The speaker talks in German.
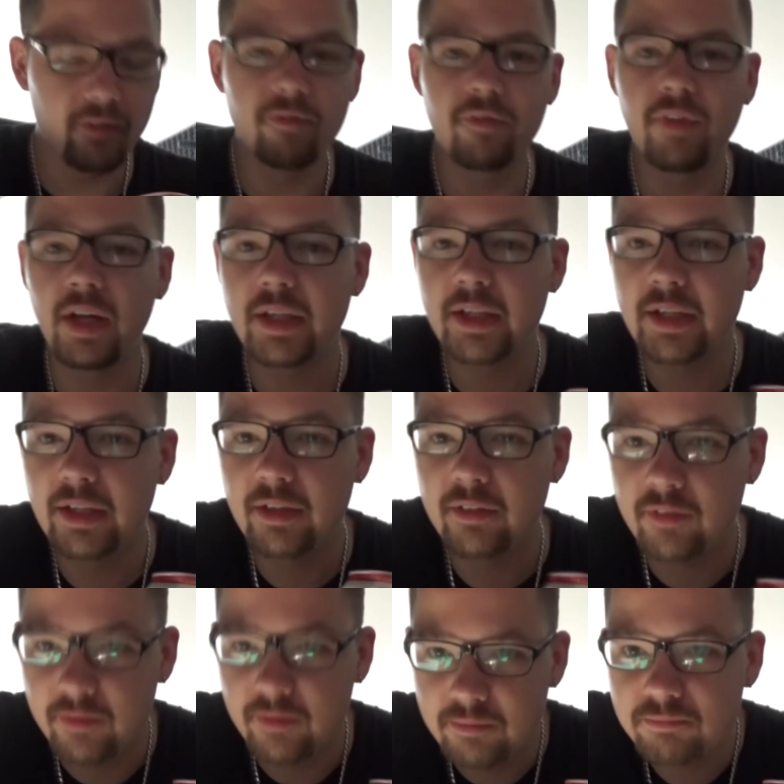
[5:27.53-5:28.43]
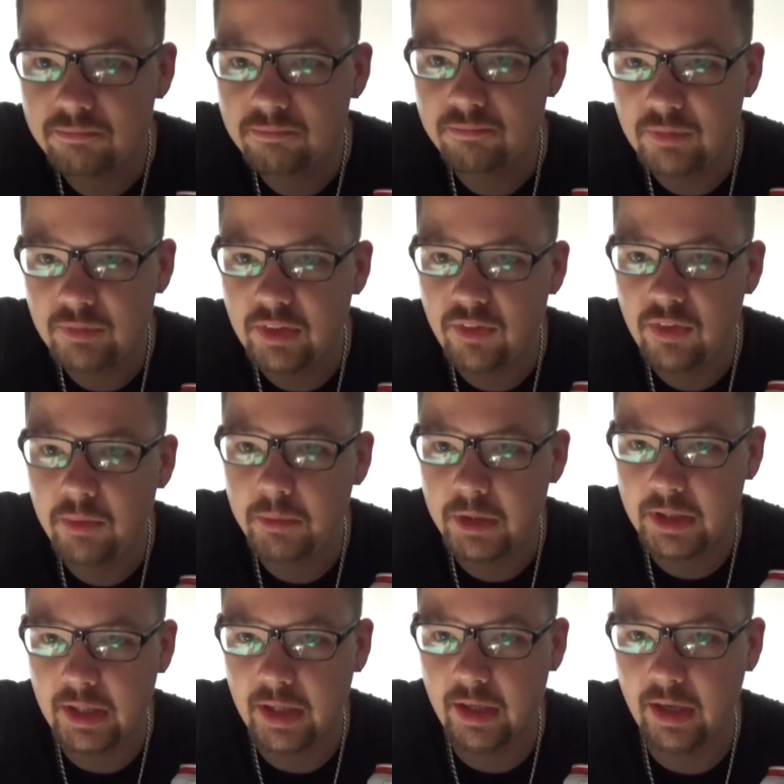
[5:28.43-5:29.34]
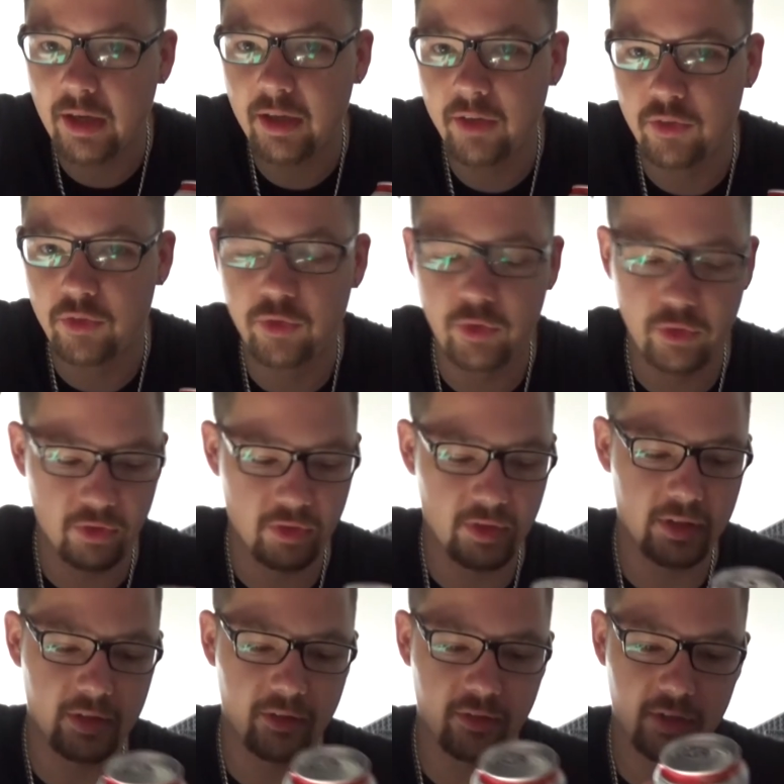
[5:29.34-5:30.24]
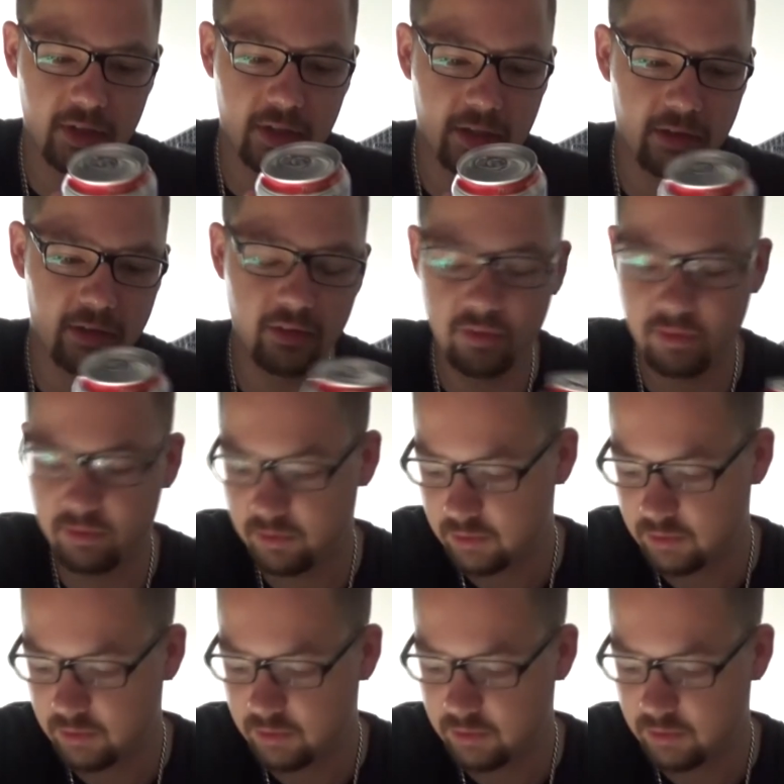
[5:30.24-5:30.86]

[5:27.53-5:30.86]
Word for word: weil die eine ziemlich lange Reise vor hinter sich hatten.